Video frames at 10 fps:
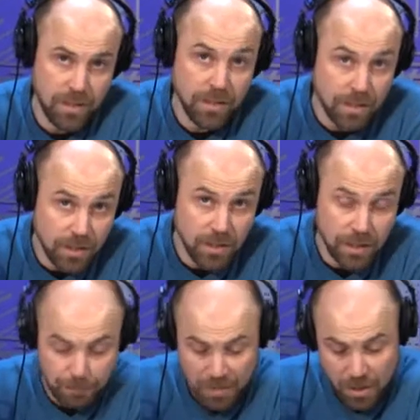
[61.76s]

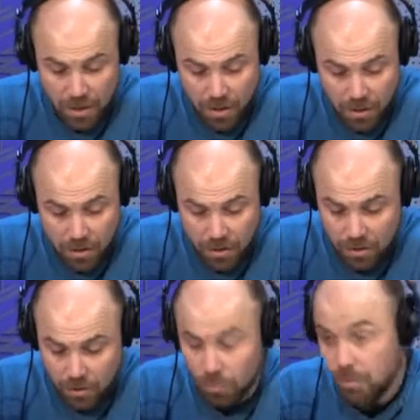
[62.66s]
Отныне
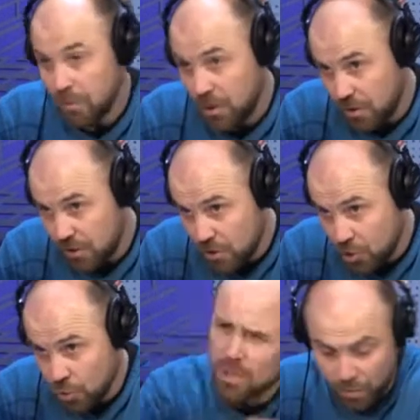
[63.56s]
Э, Людмила Михайловна, если
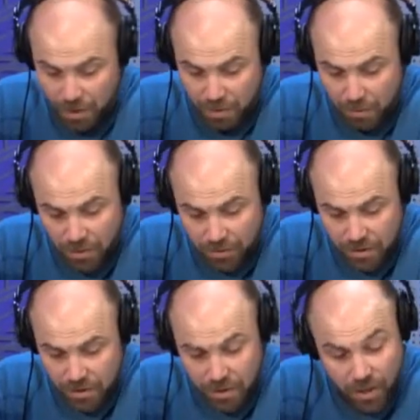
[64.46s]
что, вы меня
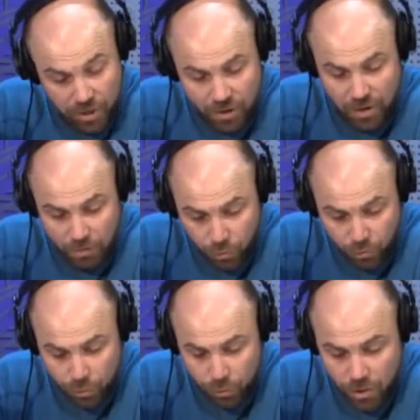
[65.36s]
поправите, каждый
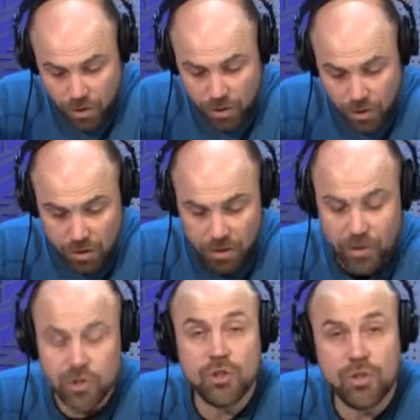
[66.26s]
работающий и
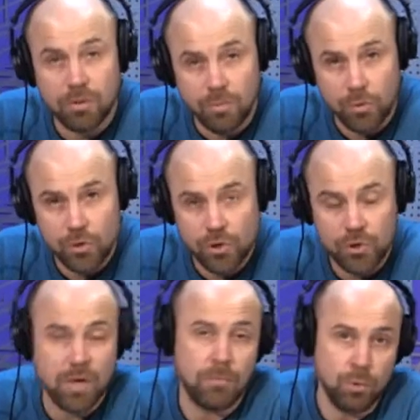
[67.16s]
рассчитывающий
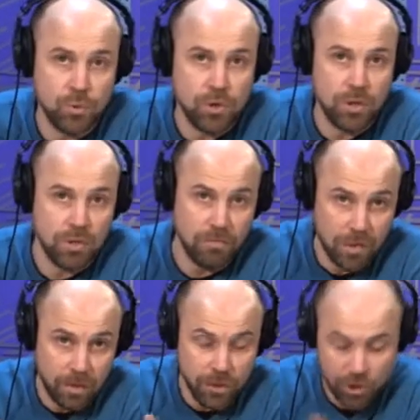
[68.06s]
на получение в
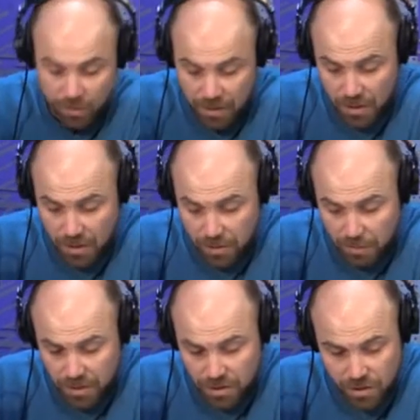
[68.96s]
дальнейшем
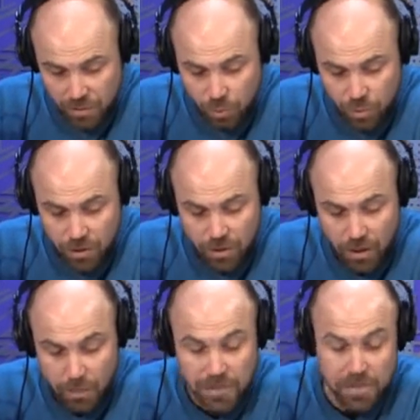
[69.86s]
пенсии будет
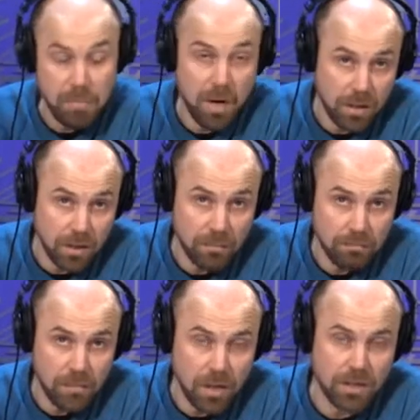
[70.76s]
копить баллы.
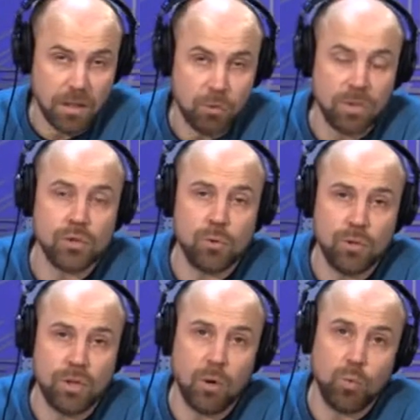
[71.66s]
От того,
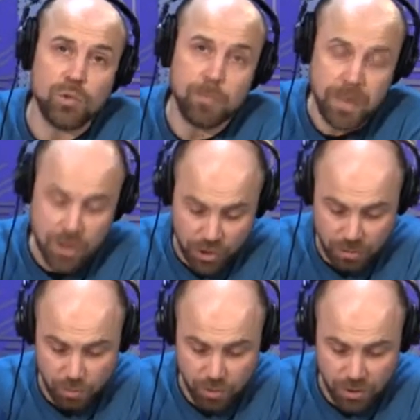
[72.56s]
насколько
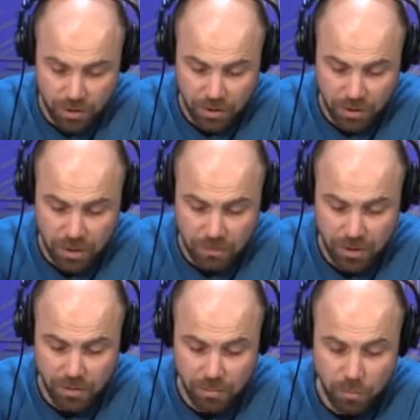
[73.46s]
успешным будет это
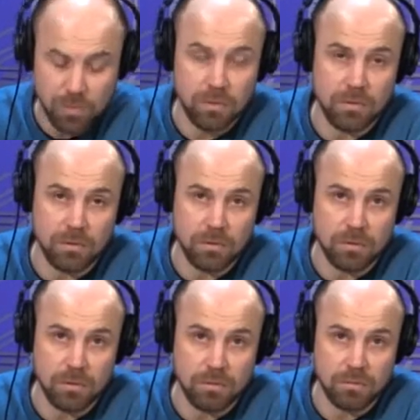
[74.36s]
накопление, будет
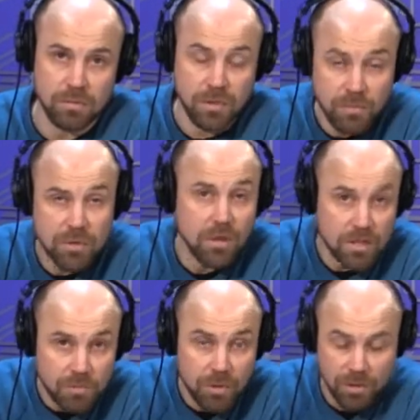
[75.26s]
э, зависеть
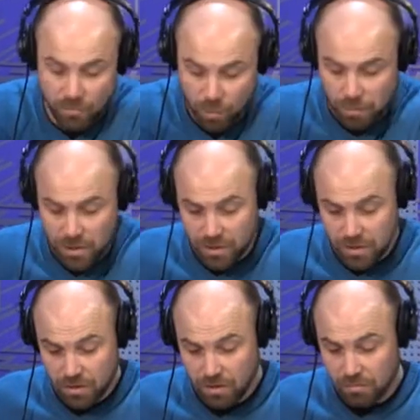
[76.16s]
размер его
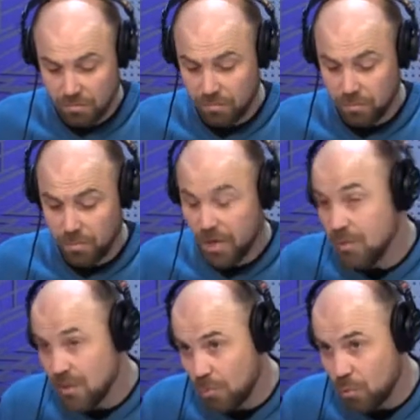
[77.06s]
пенсии.
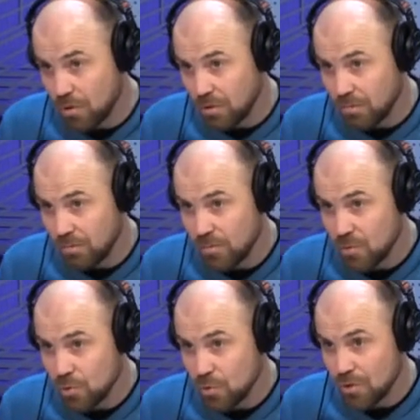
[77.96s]
Правильно я понял
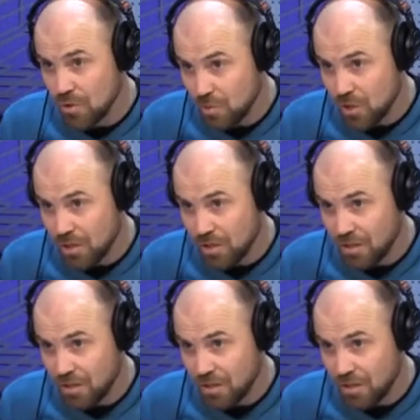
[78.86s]
суть правильно, изменений?